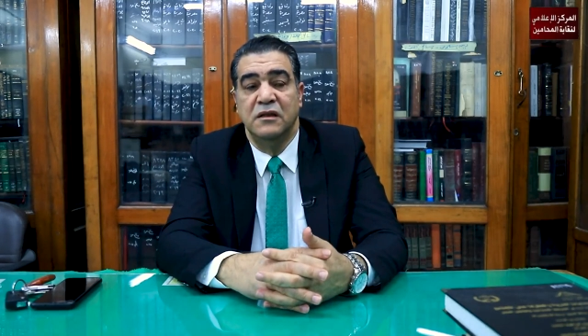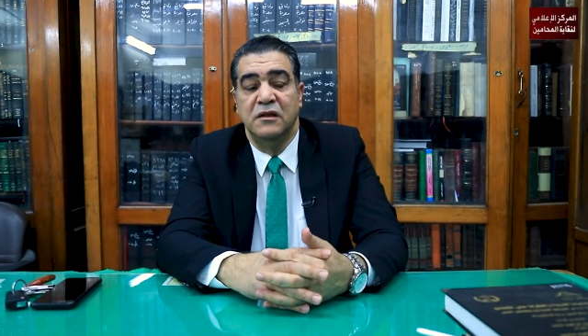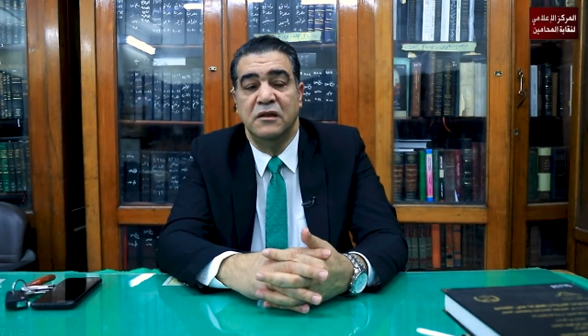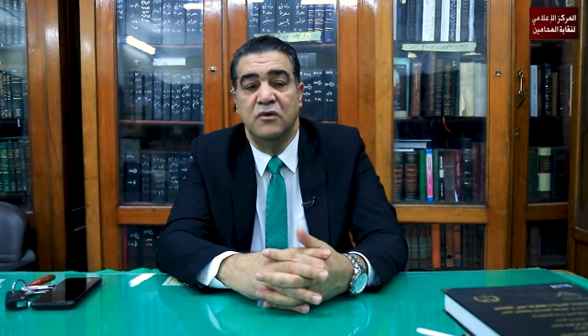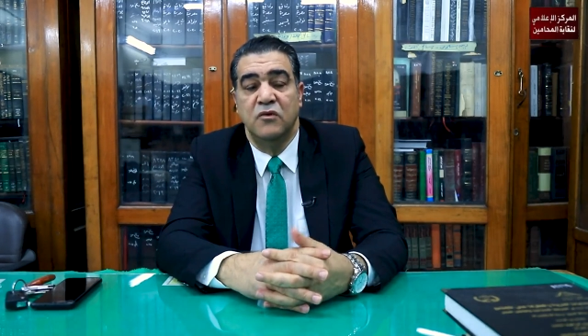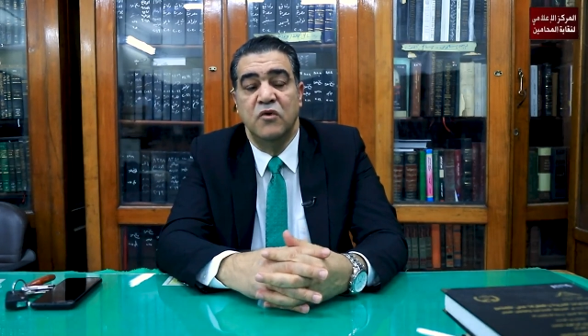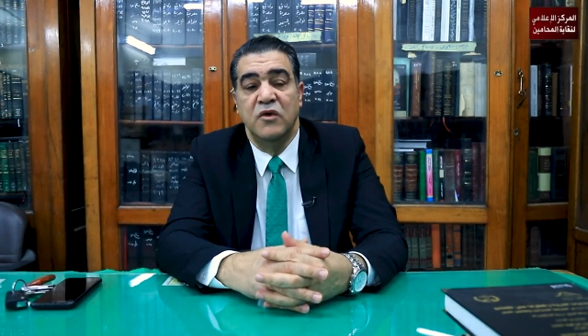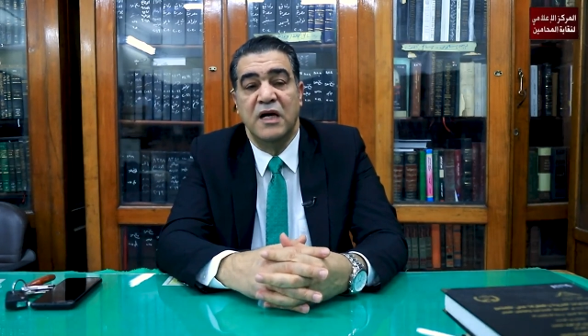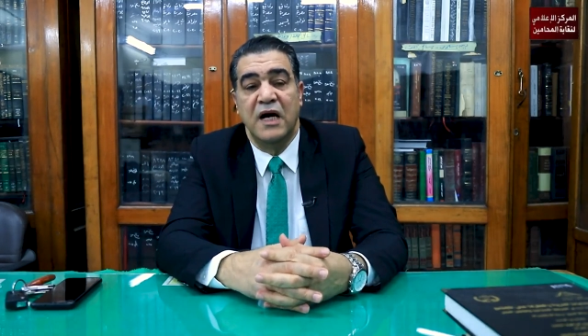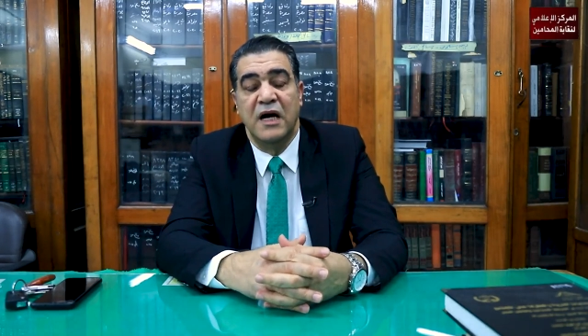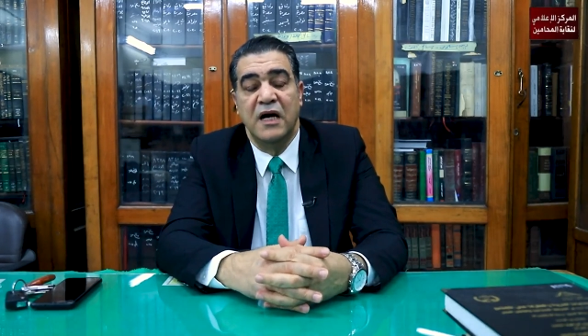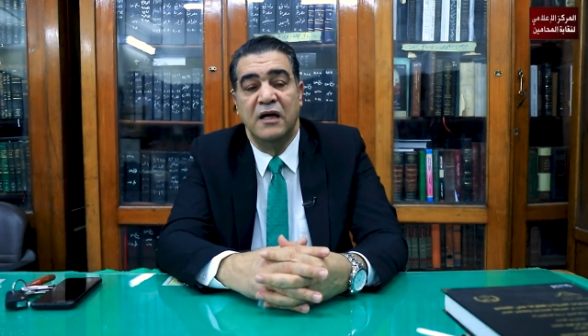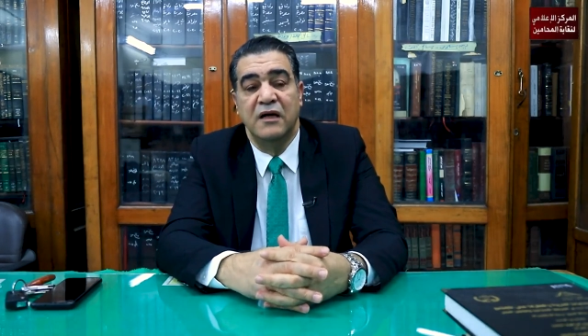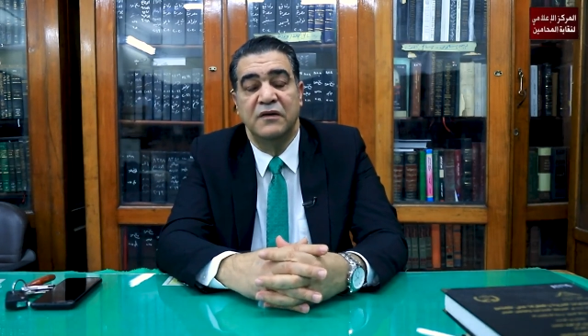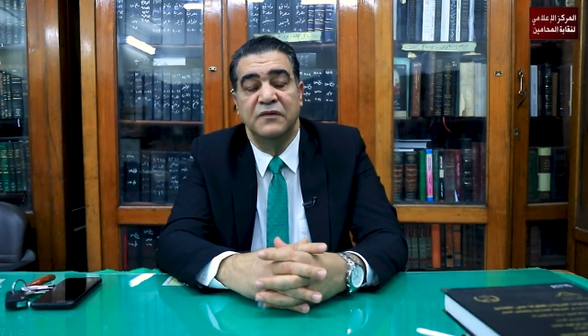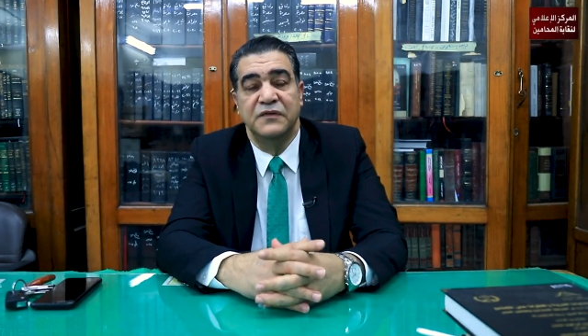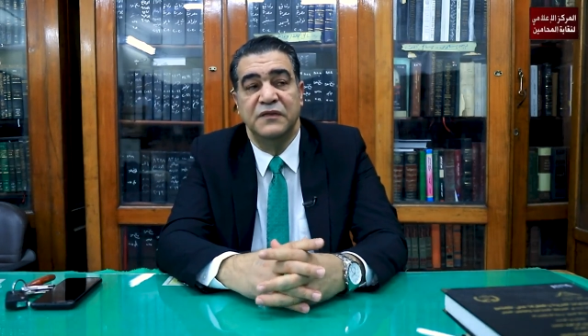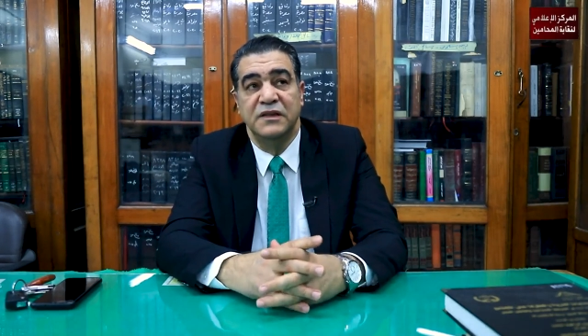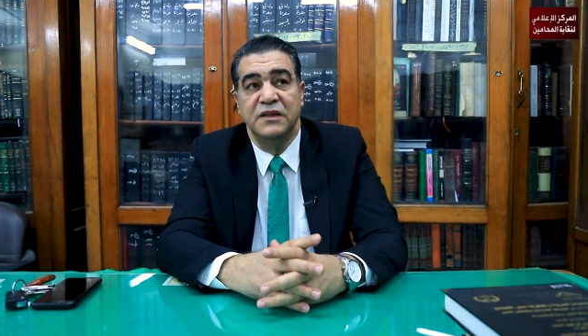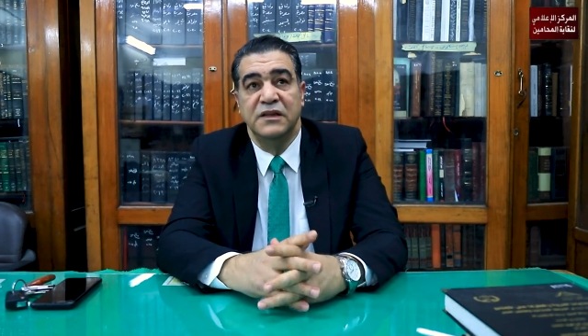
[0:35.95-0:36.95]
للجنح
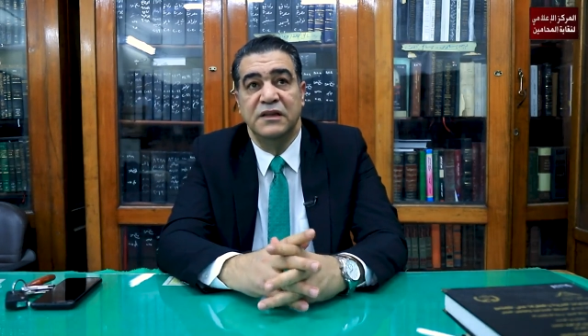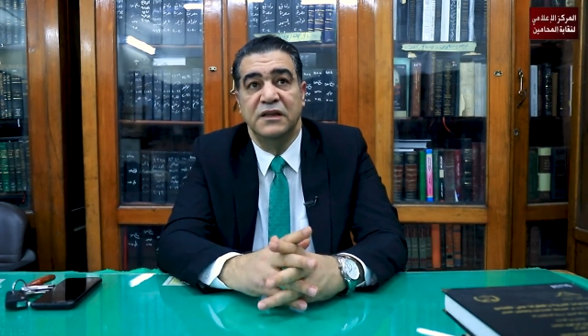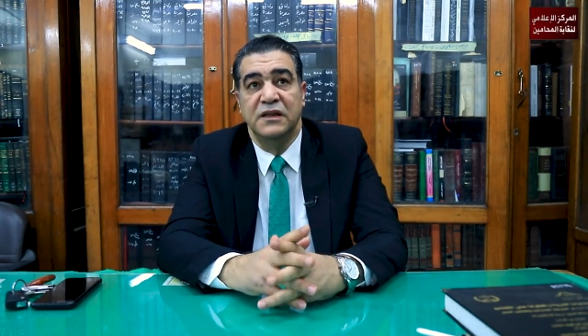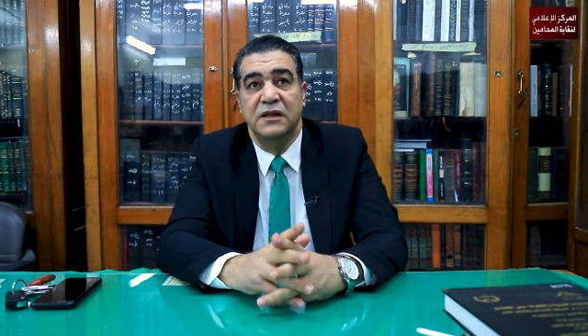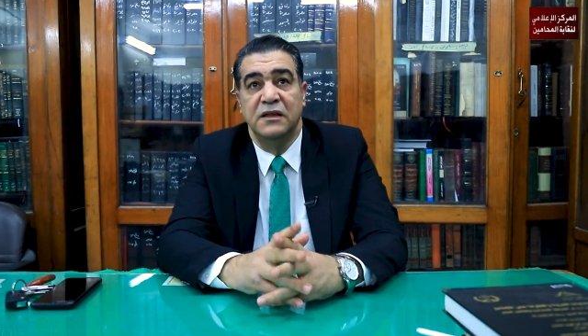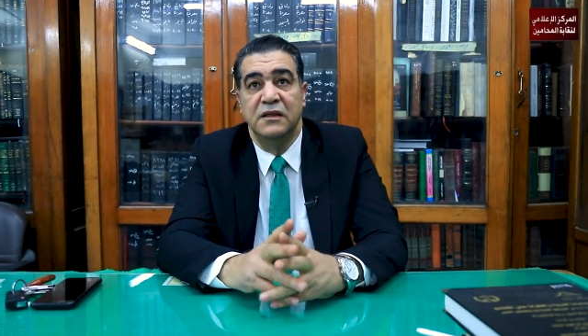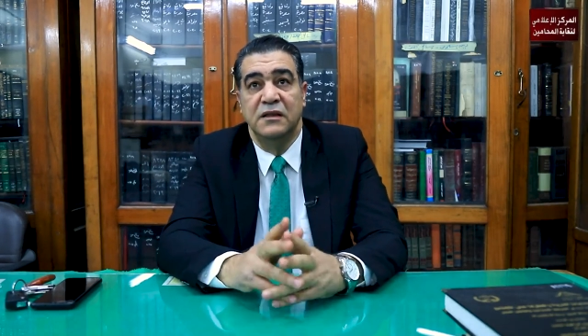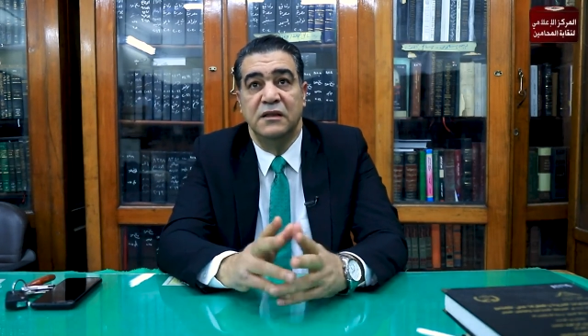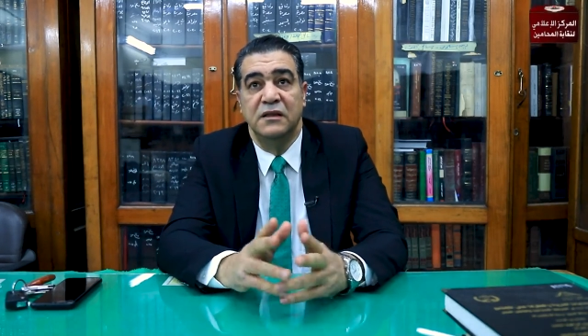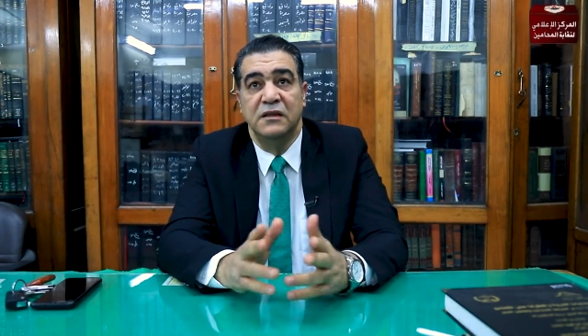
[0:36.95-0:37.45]
في